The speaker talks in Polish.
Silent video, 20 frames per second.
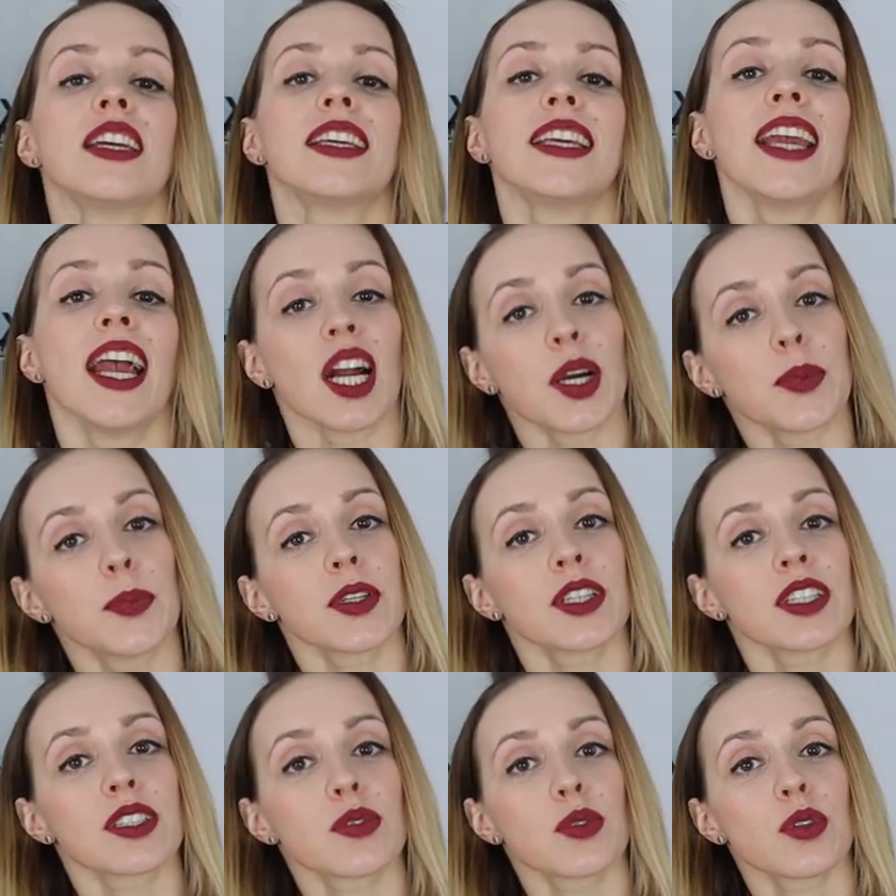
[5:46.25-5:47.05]
jak
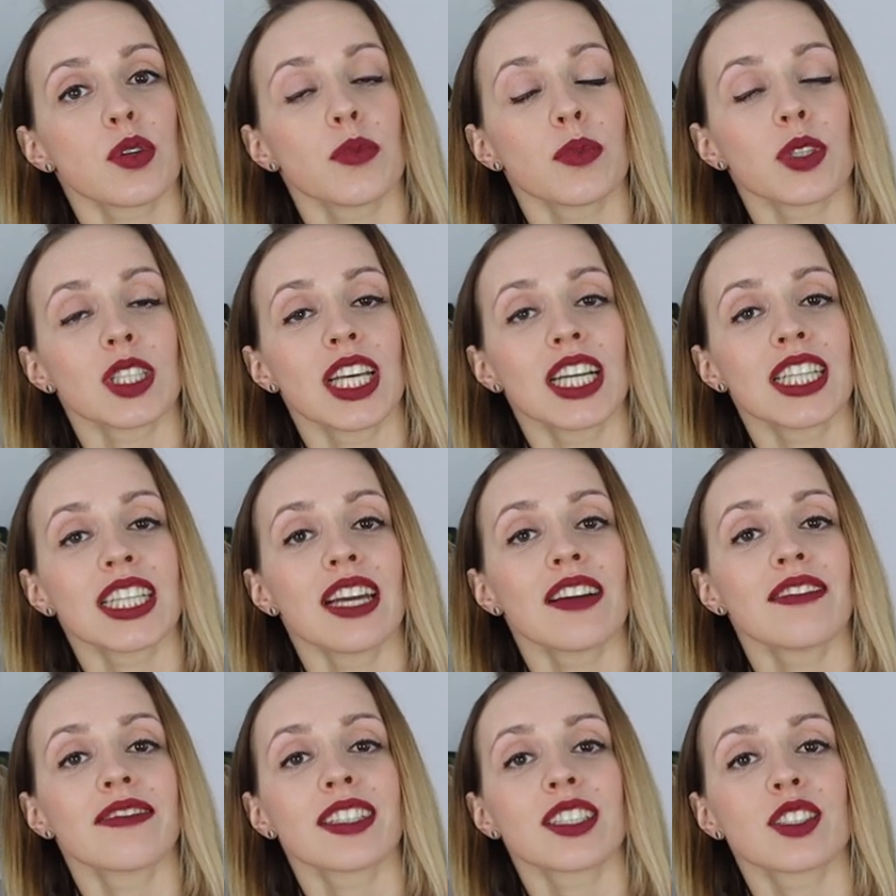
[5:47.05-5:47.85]
pokazują
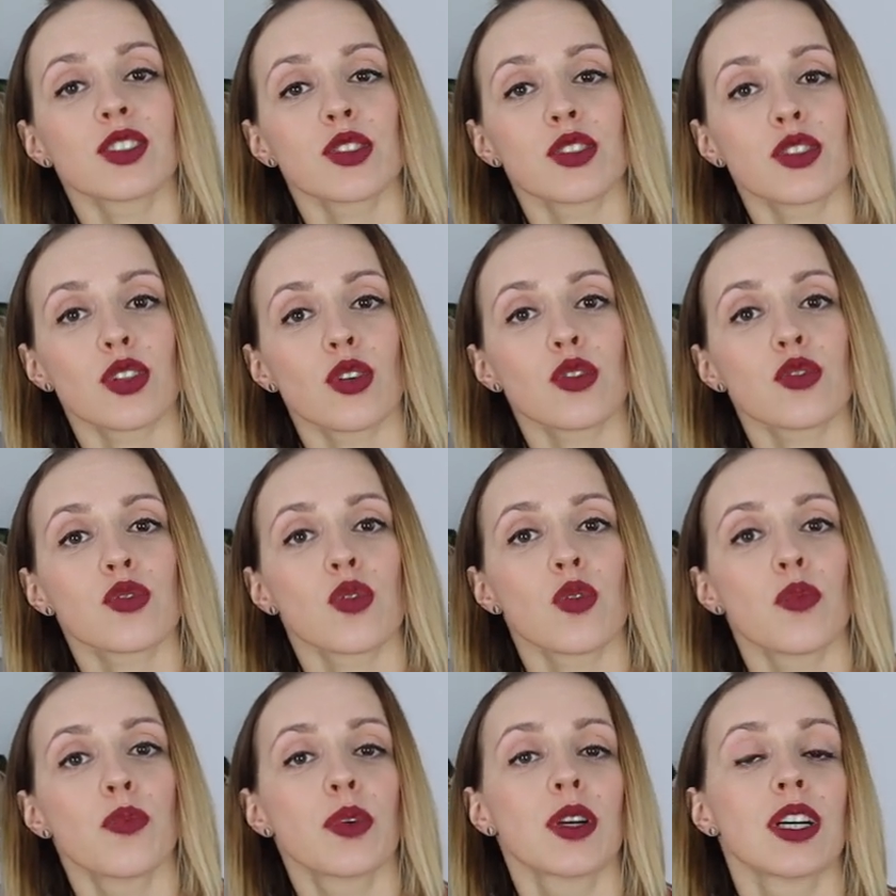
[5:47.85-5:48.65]
badania, większość
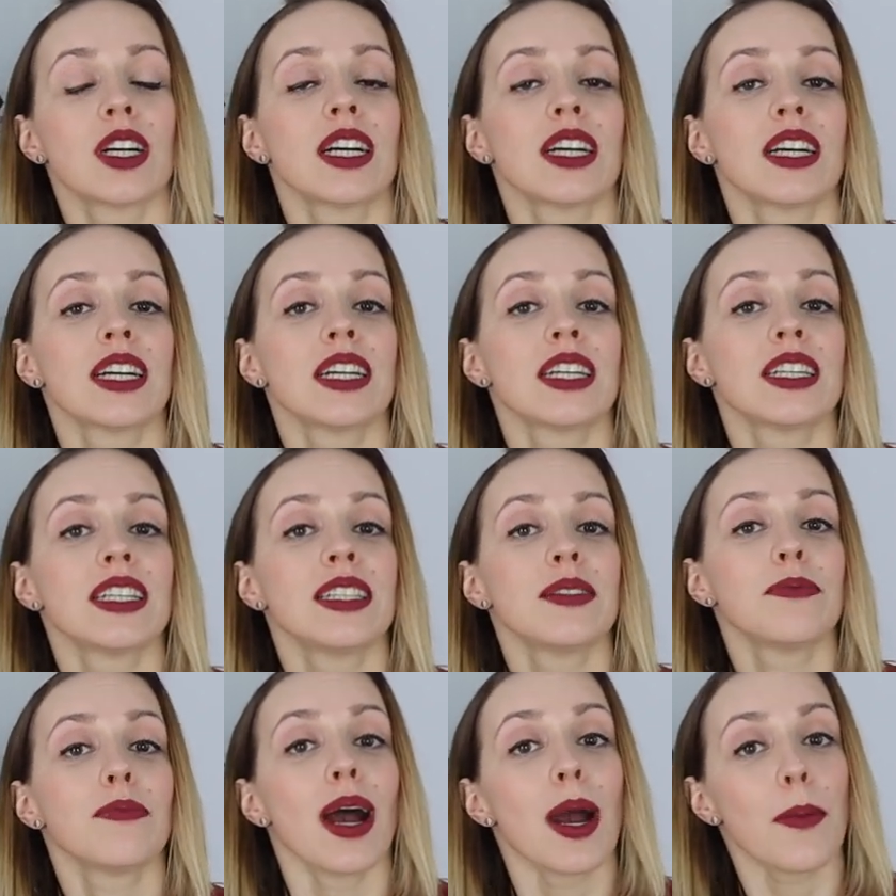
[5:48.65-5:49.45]
osób
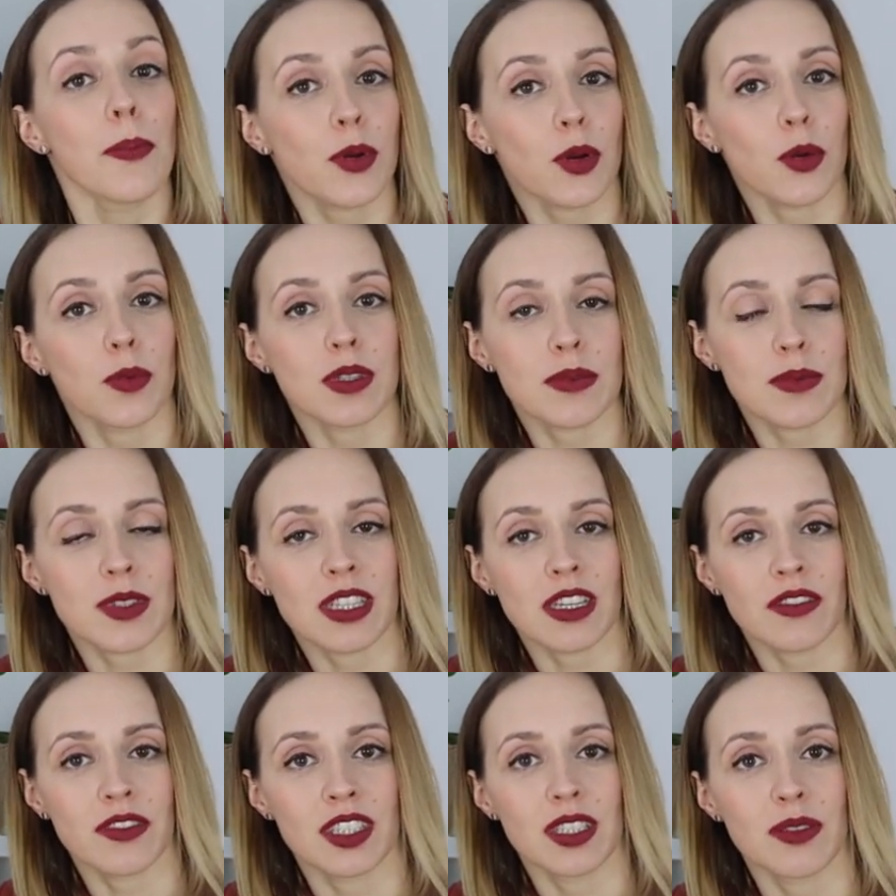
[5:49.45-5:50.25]
e, ma problem z
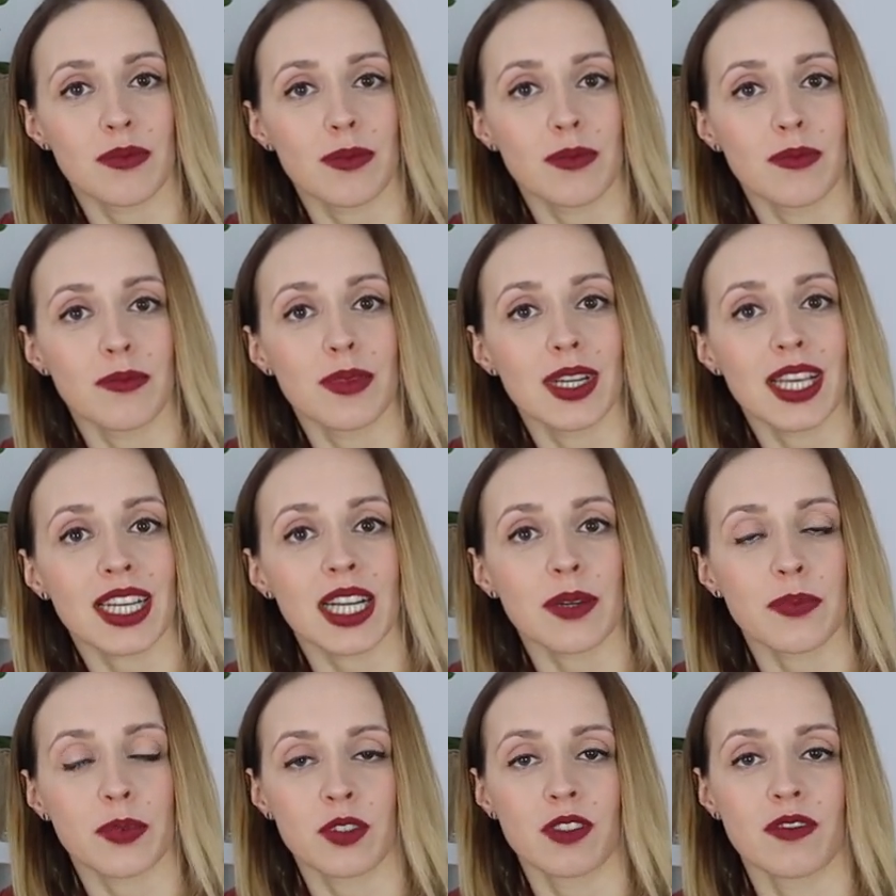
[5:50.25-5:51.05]
trawieniem
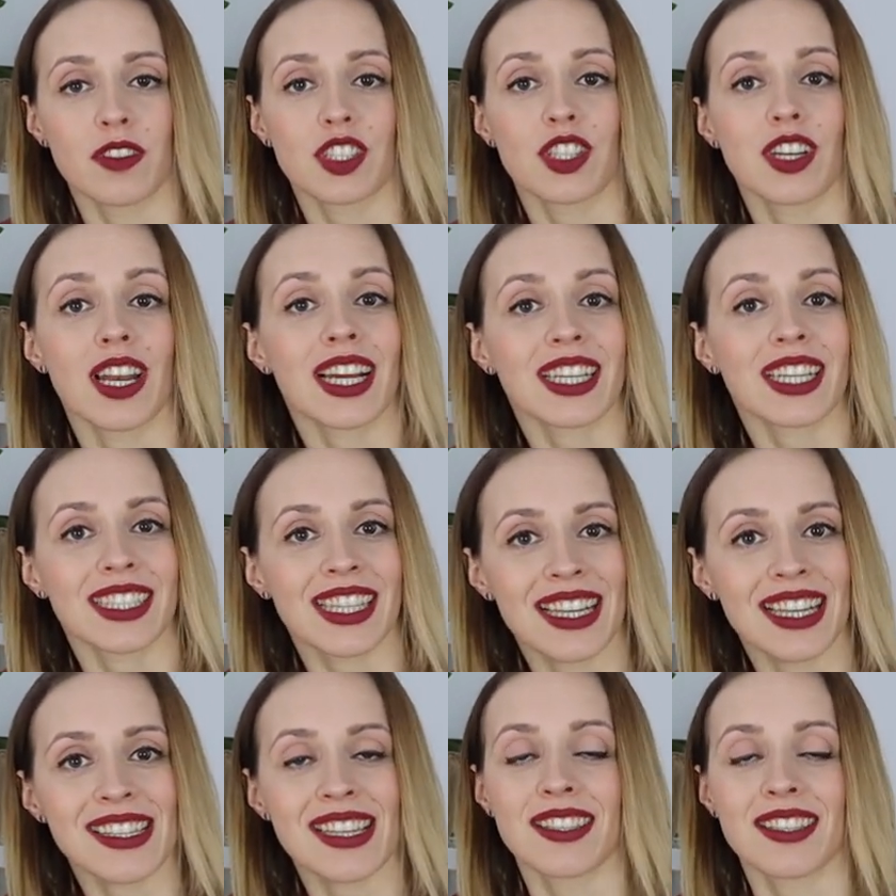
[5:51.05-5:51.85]
mleka, ponieważ
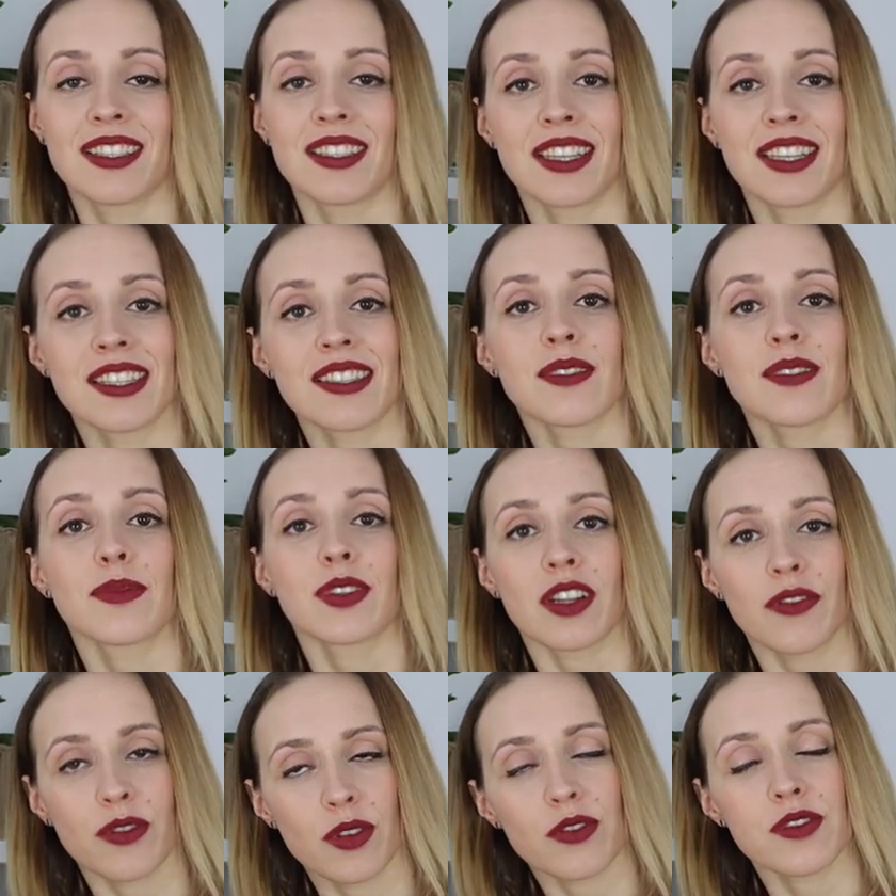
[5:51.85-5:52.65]
laktaza, ten enzym
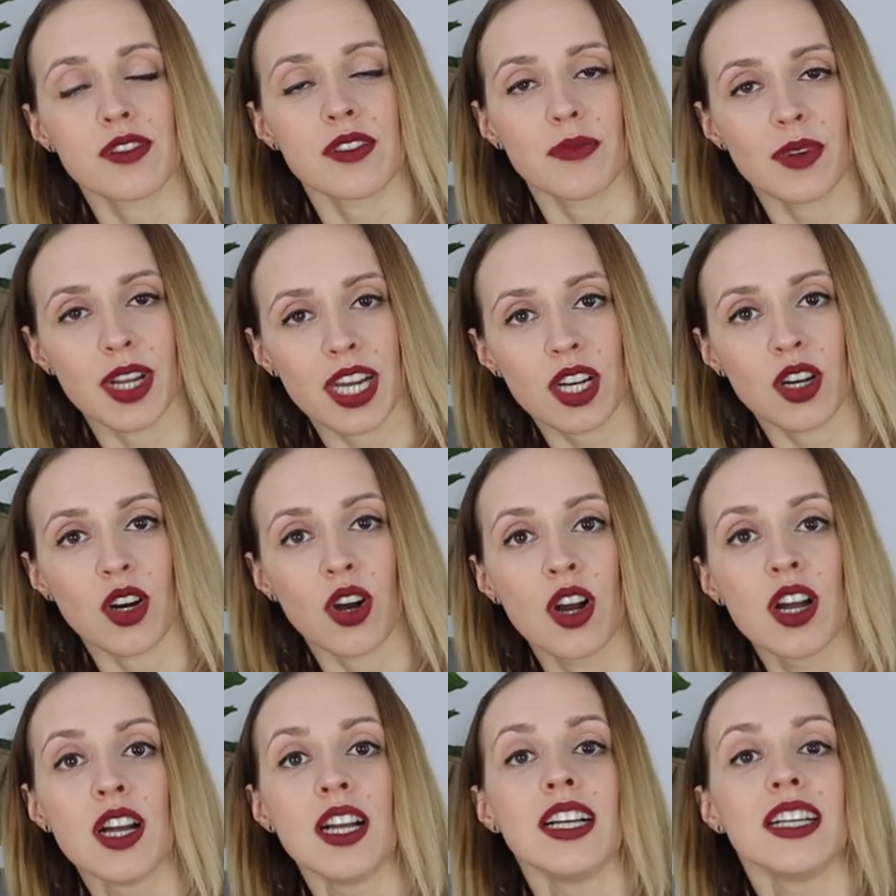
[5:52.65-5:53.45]
trawiący
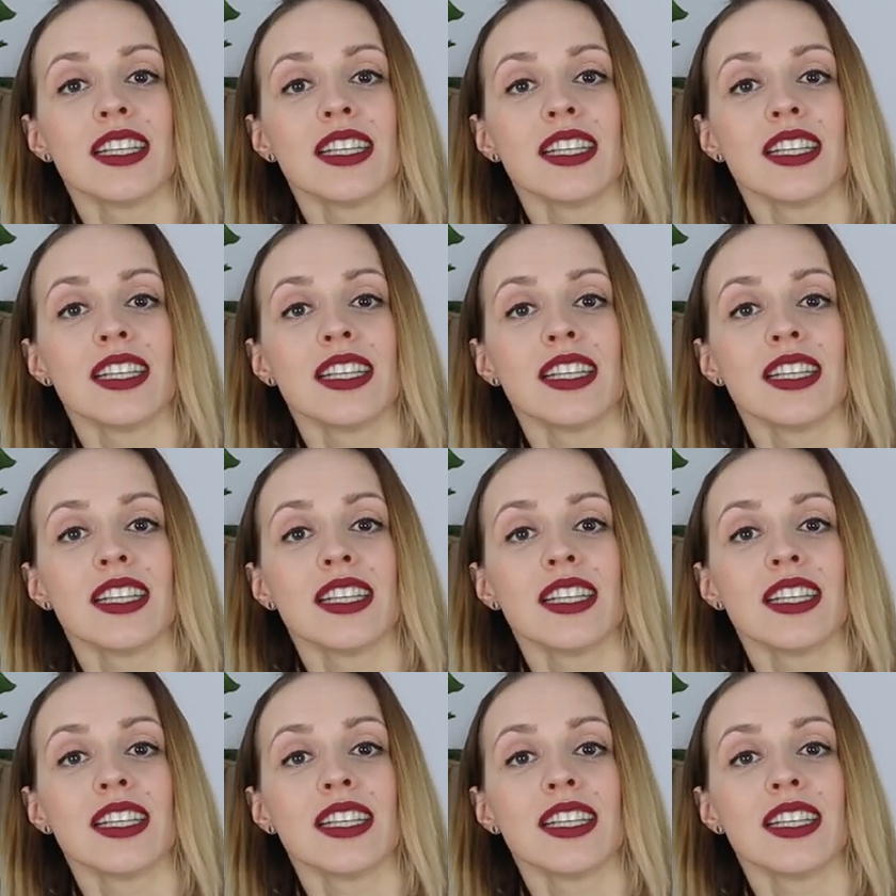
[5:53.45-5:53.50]
mleko,